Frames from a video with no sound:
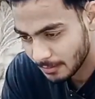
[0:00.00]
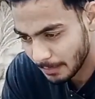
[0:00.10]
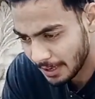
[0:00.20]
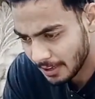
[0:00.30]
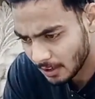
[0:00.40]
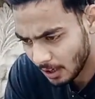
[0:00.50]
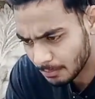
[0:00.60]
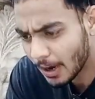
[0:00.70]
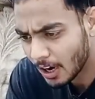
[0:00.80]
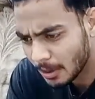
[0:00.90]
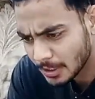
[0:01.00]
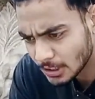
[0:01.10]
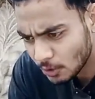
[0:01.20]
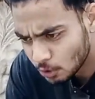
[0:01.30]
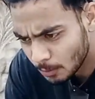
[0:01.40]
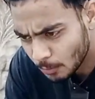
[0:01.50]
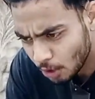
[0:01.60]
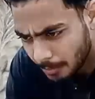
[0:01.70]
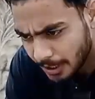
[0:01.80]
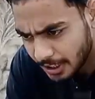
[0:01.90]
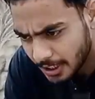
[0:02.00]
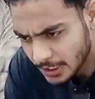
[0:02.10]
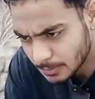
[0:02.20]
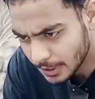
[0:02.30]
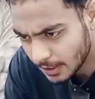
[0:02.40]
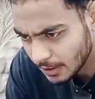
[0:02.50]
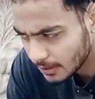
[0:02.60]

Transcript: मैंने कहा बाहर में जाओ तुम